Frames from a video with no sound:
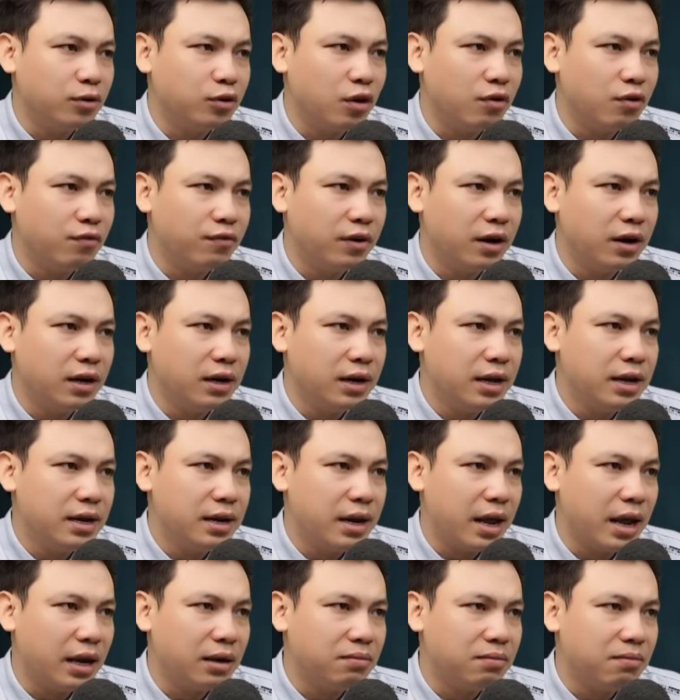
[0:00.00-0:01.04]
ơi,
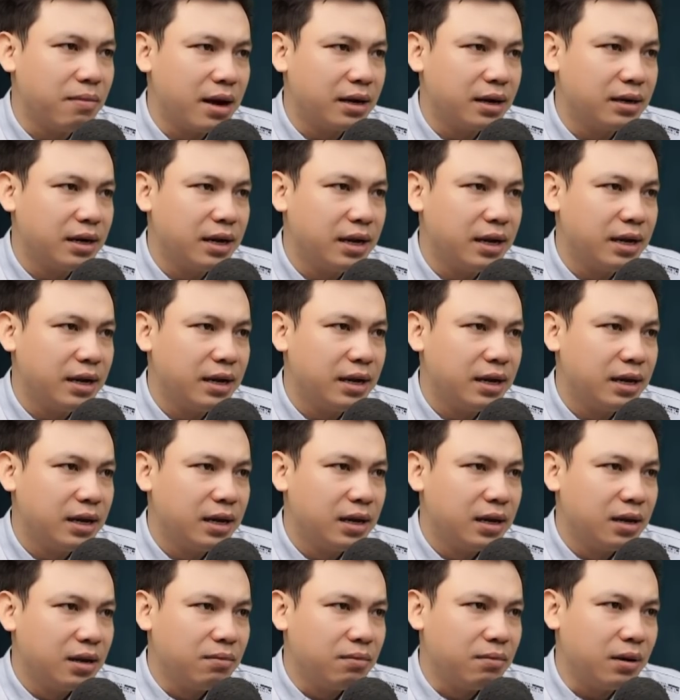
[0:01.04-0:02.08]
không xong rồi.
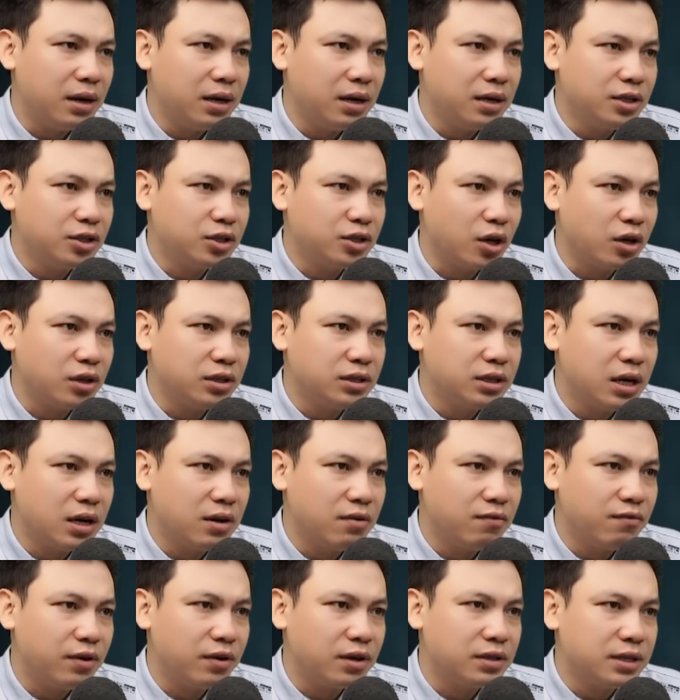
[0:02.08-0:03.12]
Bà
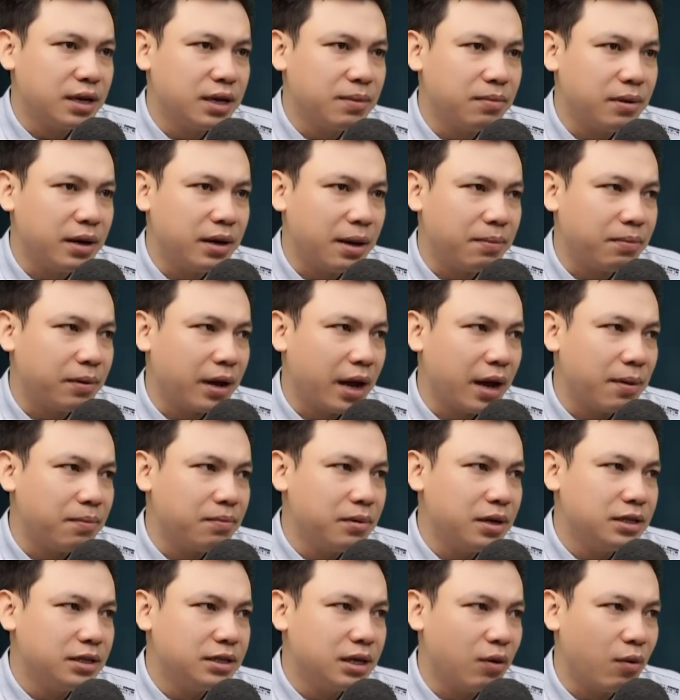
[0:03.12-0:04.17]
Mai quay người lại chẹp
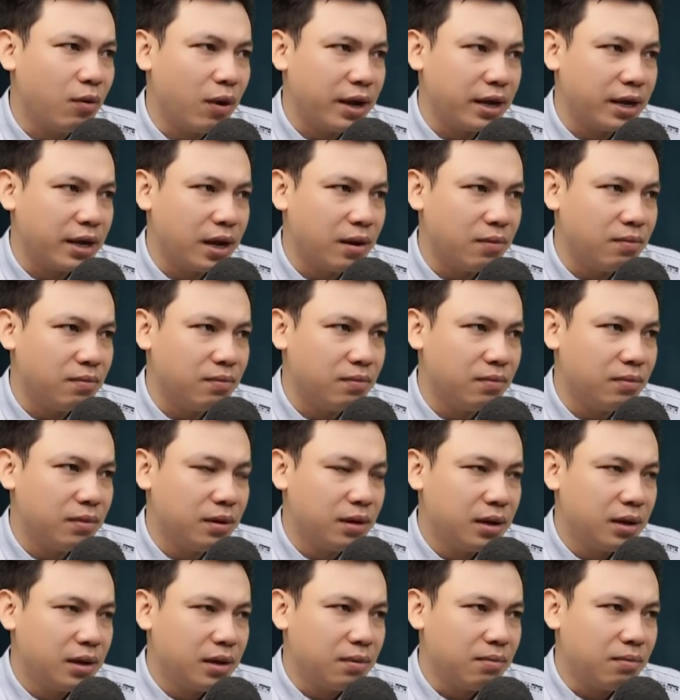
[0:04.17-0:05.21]
miệng. Ôi dào ơi,
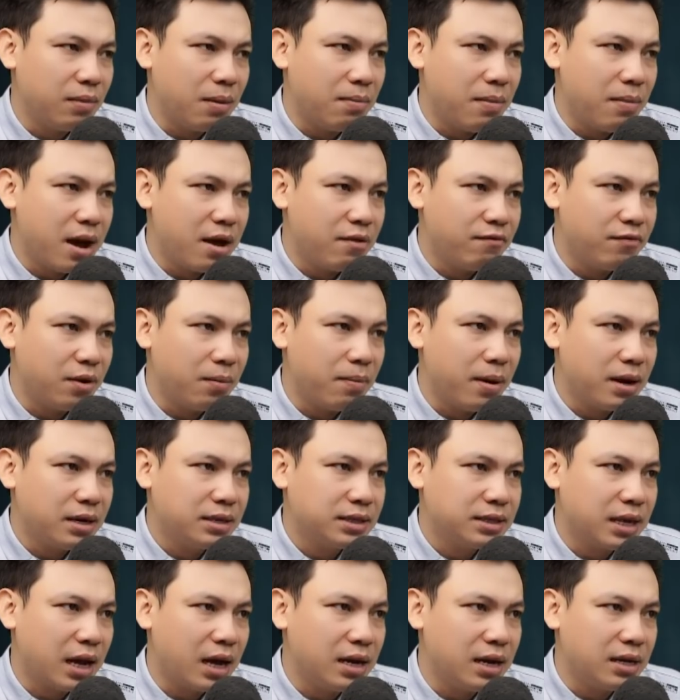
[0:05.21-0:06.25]
hóa ra là con Lam và
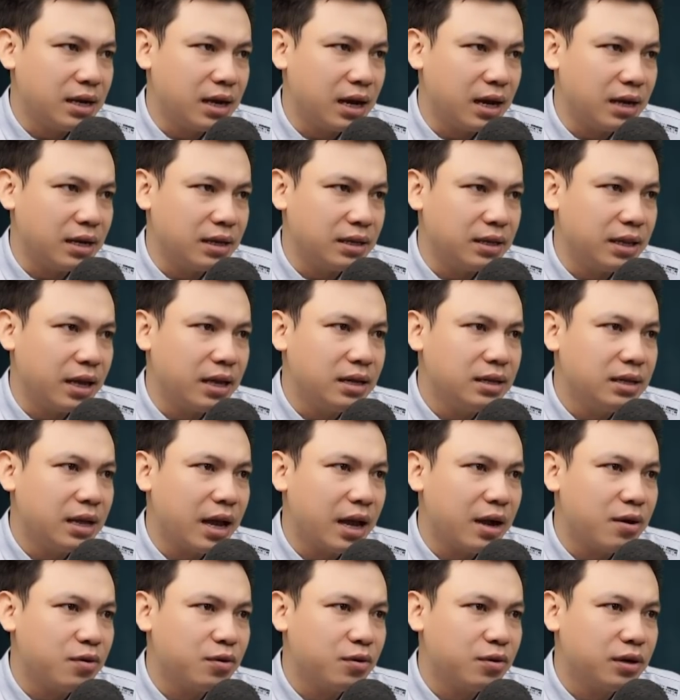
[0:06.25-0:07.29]
thằng Hải, tao cứ tưởng là ai.
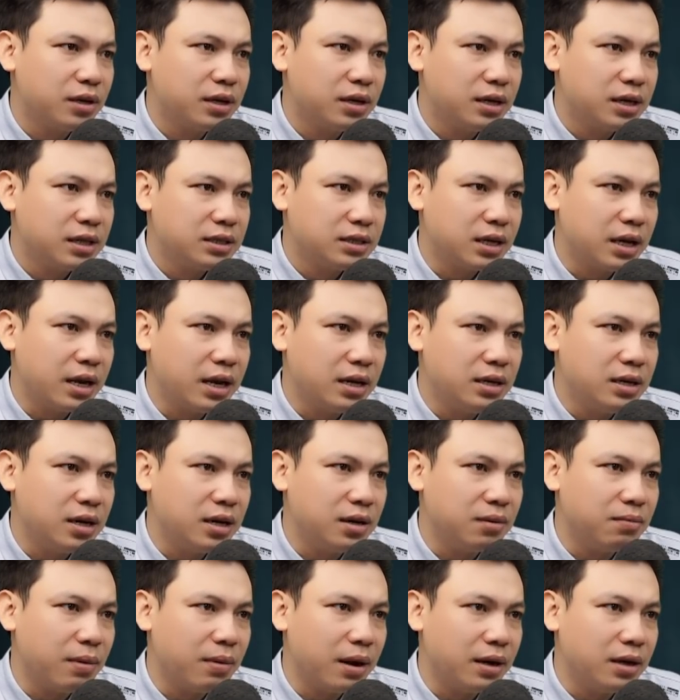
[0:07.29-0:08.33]
Bác với
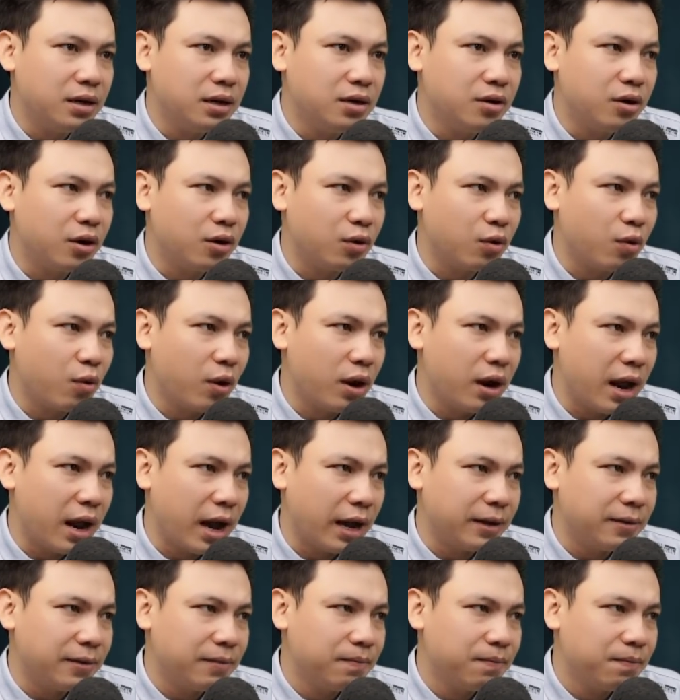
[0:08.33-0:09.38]
chị Hương ra ngay ngoài đình
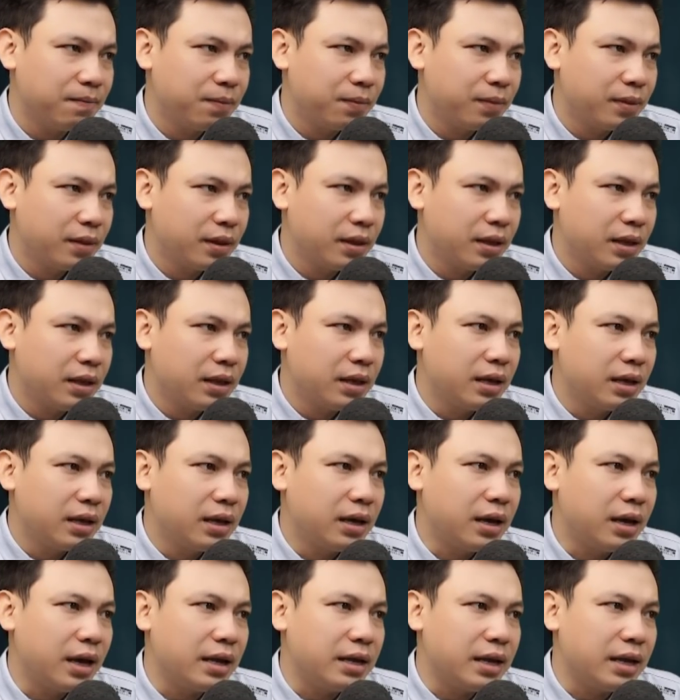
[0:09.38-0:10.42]
đi, anh Thịnh anh
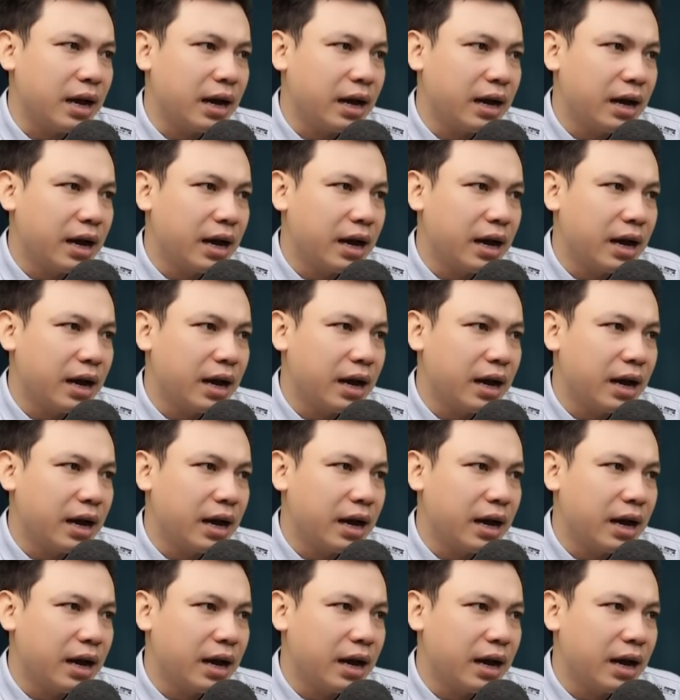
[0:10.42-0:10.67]
sao kia kìa.